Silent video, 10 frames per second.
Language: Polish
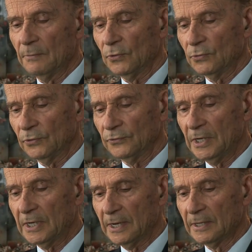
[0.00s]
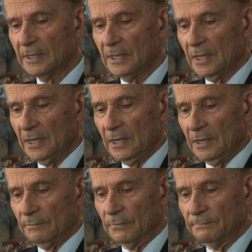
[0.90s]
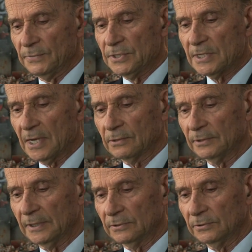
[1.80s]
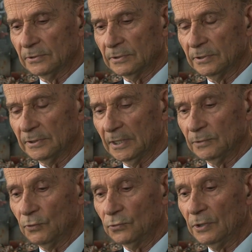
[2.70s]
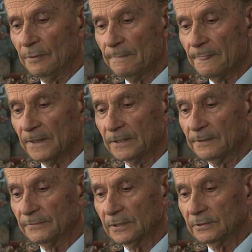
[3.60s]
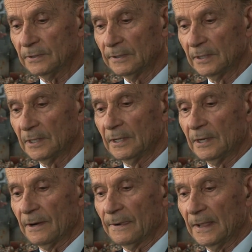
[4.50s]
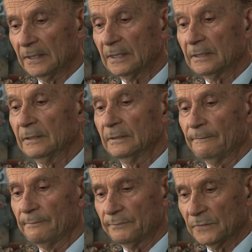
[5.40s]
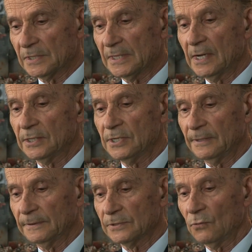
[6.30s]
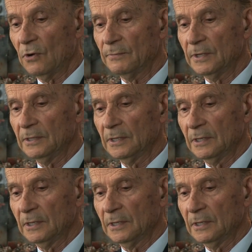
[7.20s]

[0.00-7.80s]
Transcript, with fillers: pułkownika Bombińskiego na, do, nad Bóg, do Chełmno, to na takiej stercie słomy